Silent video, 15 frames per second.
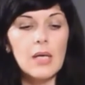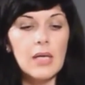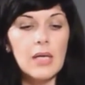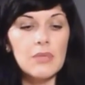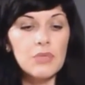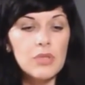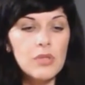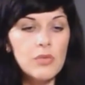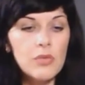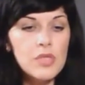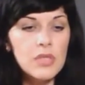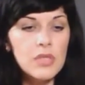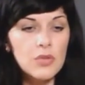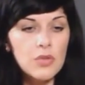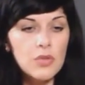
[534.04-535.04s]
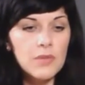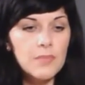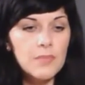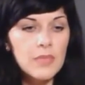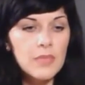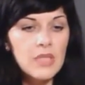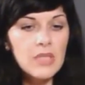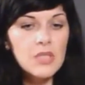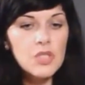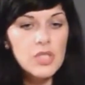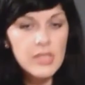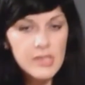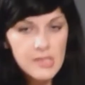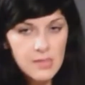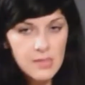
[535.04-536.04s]
А вот люди, которые не
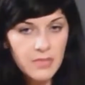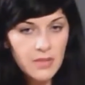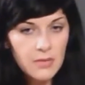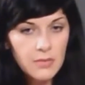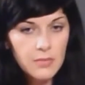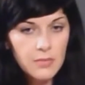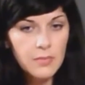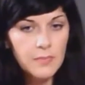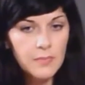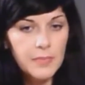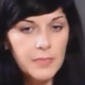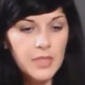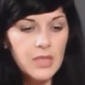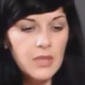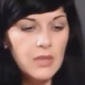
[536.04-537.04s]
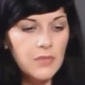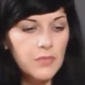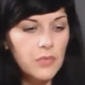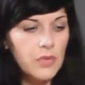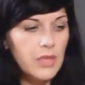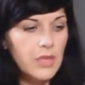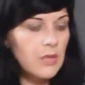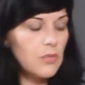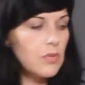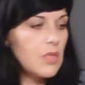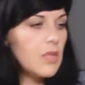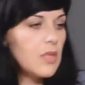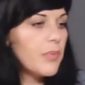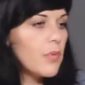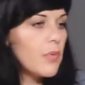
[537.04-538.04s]
нашли себя, приехав в Украину,
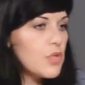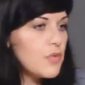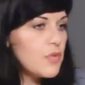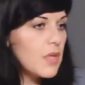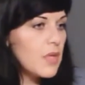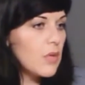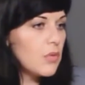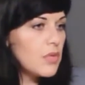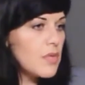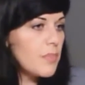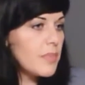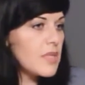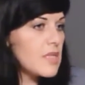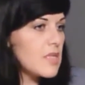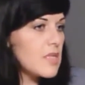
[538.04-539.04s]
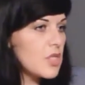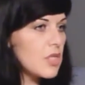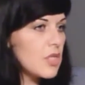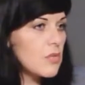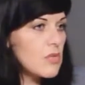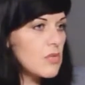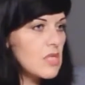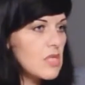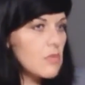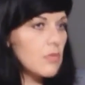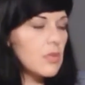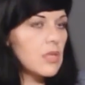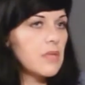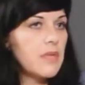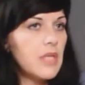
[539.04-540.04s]
не получив какой-то поддержки, ну знаете, вот
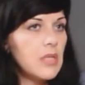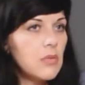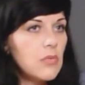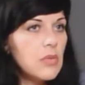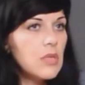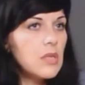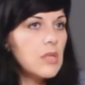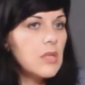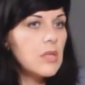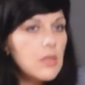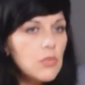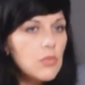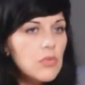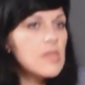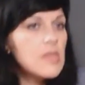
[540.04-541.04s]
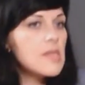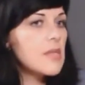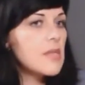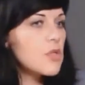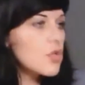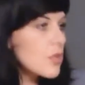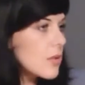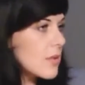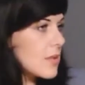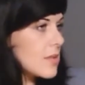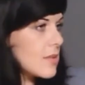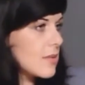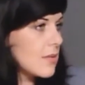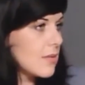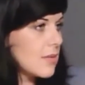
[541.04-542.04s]
как говорят, ну не, ну, не
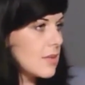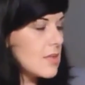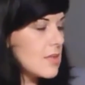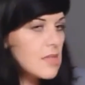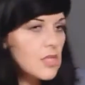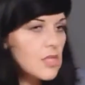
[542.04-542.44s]
сложилось, не